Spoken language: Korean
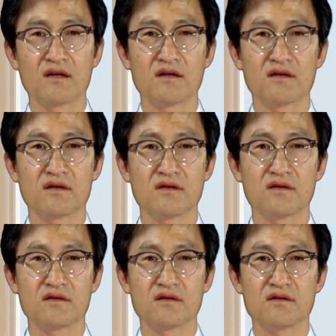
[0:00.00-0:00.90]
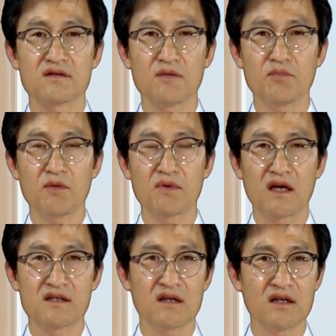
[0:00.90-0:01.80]
어, 세법
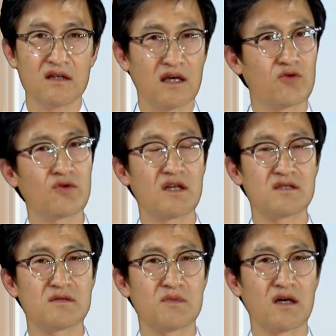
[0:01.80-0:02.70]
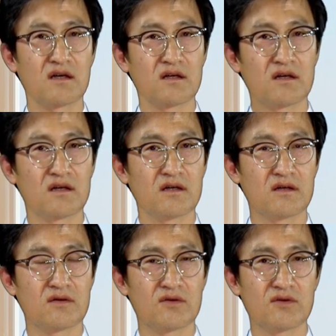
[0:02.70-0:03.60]
개정안이 예고되어 있습니다.
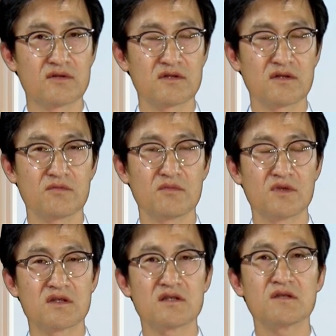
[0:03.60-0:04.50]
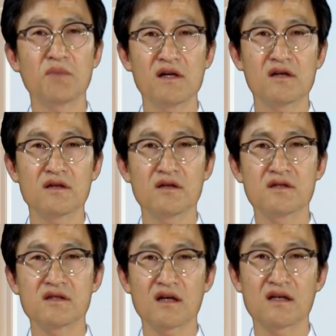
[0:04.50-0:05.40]
어, 지금 2018년
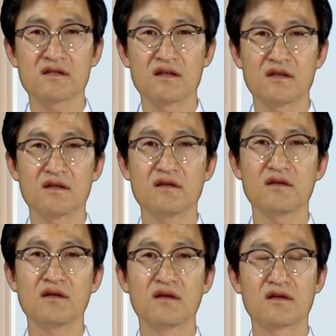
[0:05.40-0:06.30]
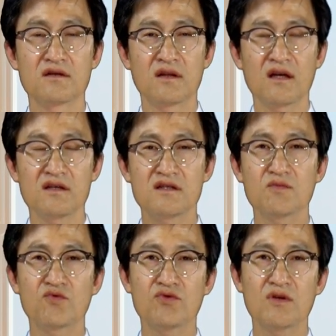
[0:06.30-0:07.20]
현재까지는 그런데
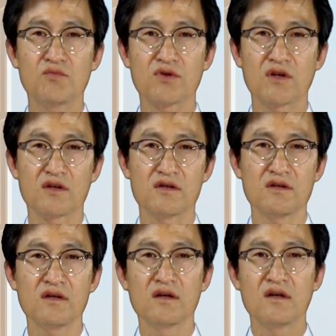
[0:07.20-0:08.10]
19년부터는